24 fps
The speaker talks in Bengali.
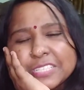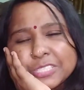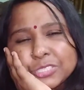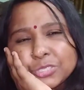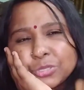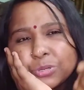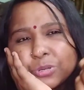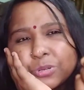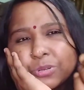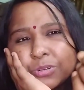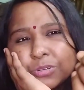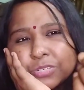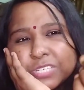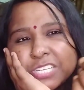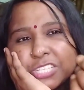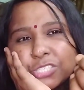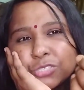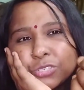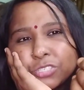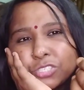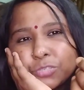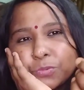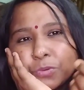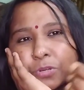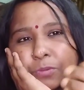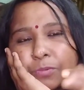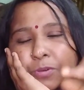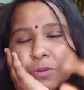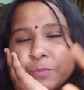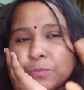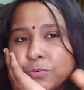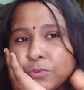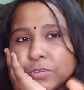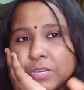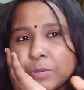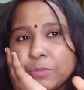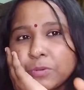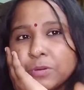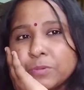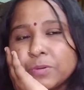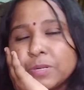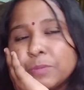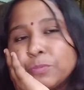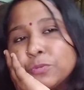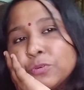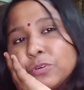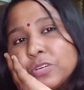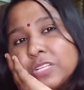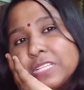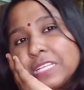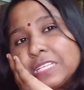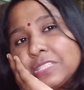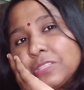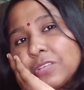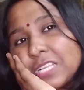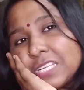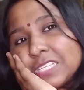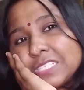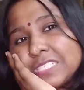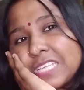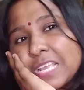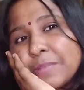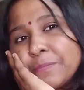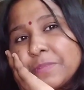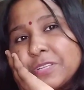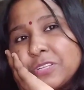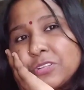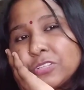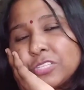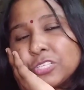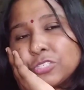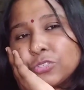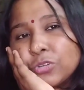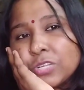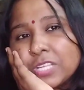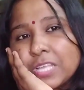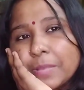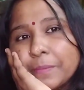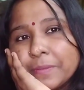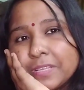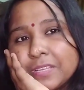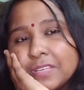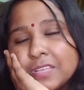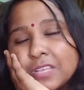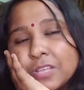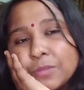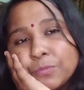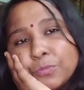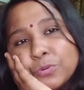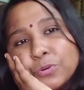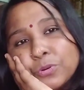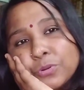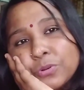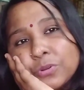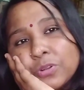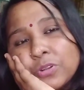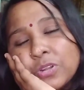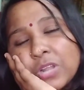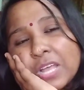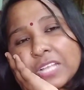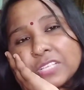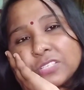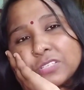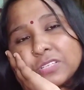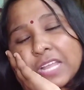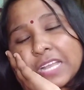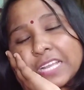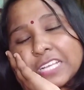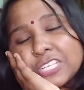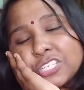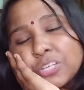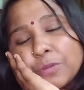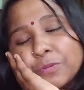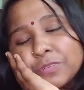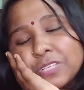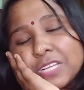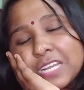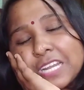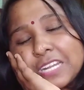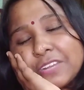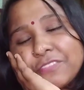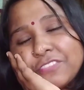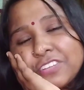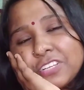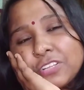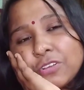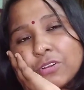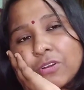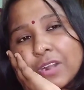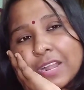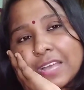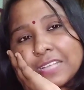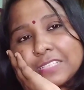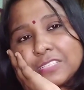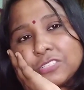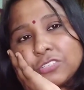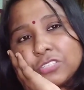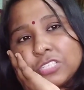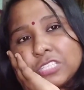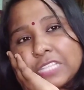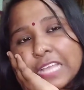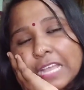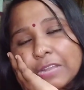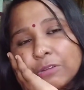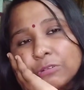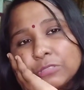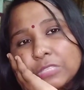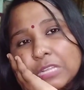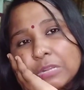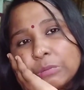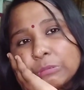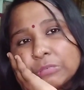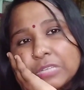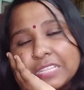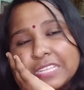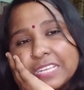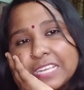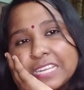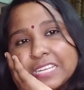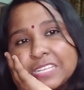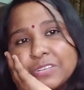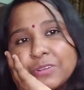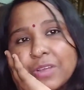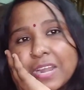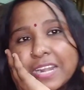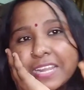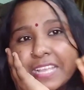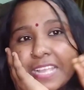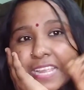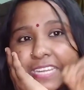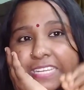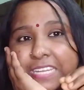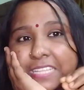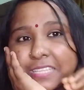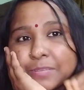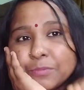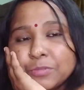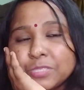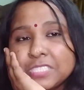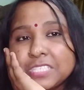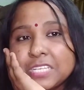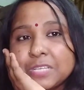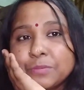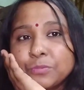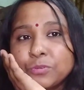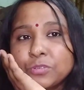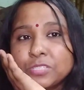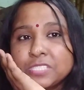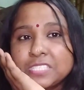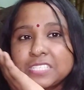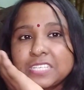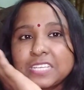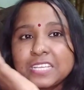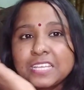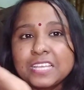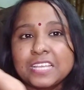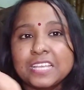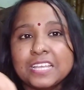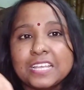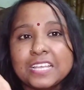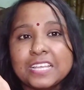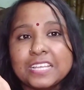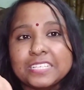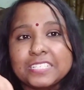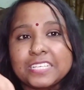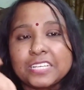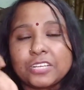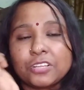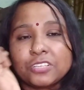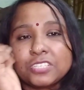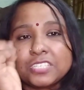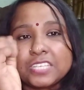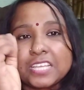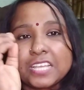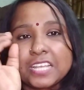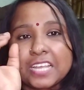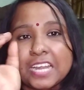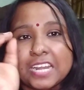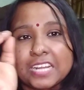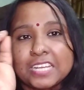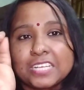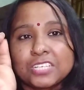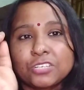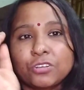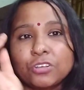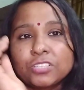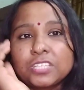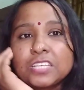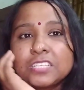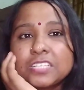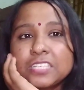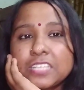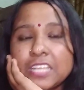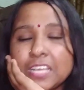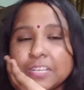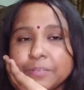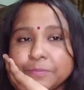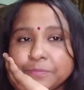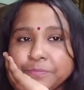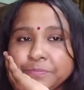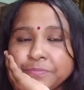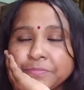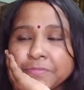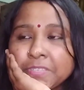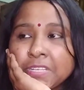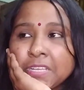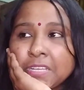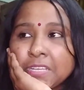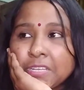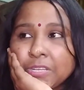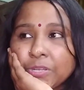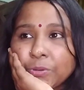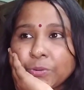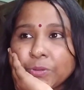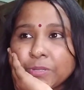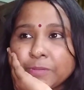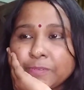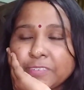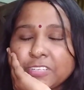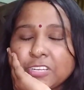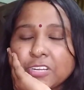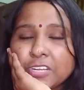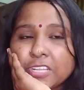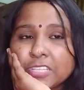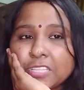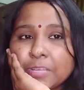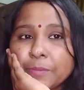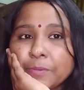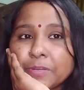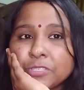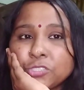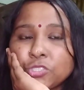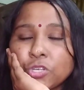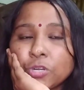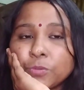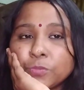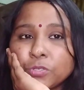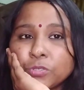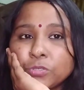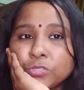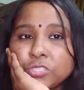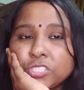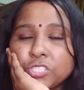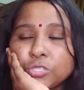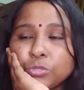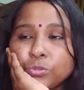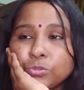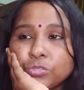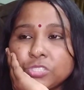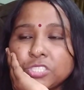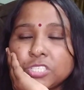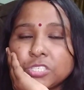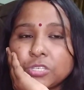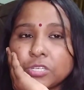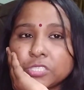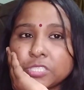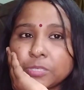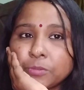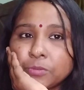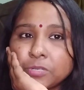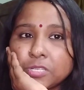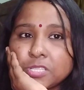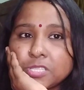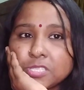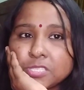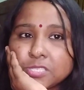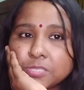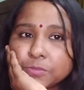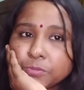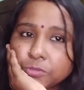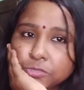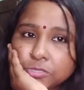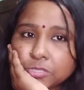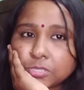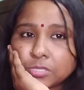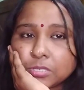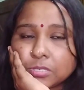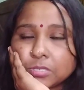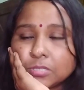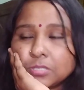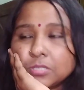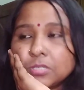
তো কিছু কিছু বলবো পুরোটা বলবো না পুরোটা দেখতে হলে সেই ভিডিওতে চলে যাবে পুরনো নাচ নাকের সমস্যা একটা ভিডিও করা আছে যদি দেখো তাহলে ওটা দেখে নিও আর এটাতে মধ্যে যেটা বলছি সেটা হচ্ছে কারেন্ট কথা যেটা ওই ভিডিওটাতে আমার জন্মগোষ্ঠীর তুষ্টির কথা বলে দিচ্ছি বুঝছো তো